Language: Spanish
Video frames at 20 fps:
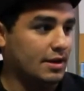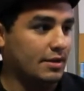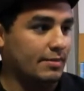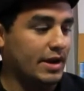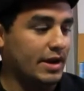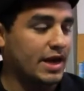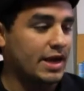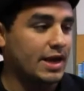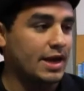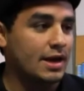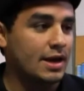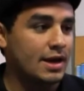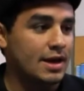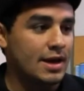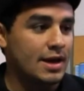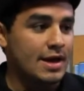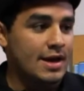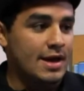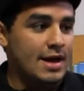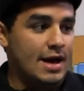de Mérida
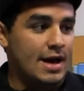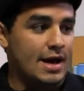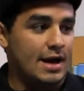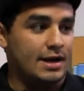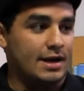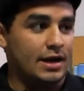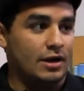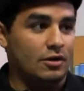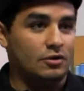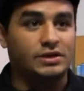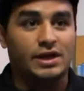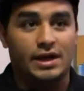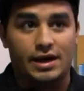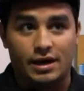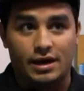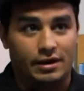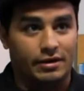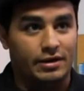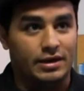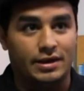a que no se
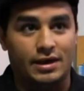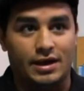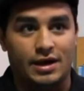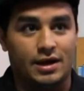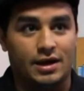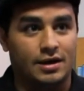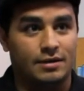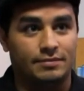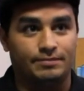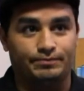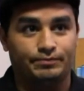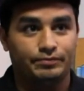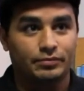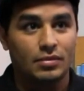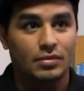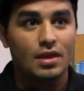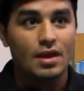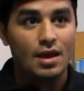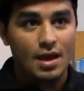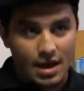dejen revender
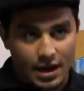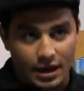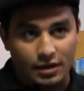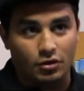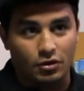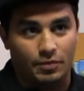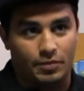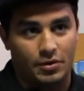estos